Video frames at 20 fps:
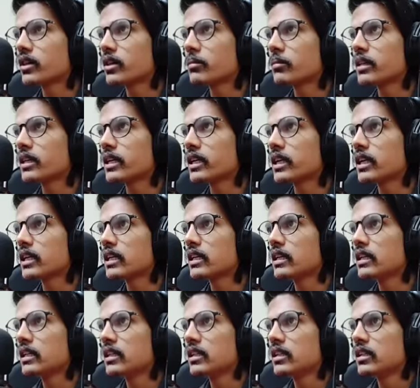ఉంది కదా మన దగ్గర
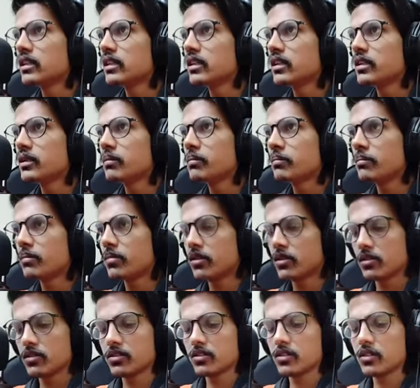ఈ
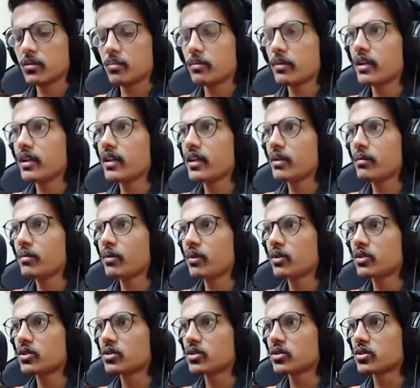ఫ్లోతో పని
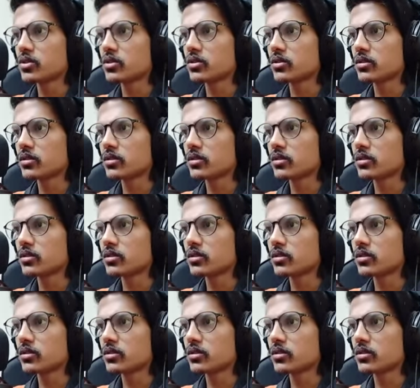అయిపోవచ్చు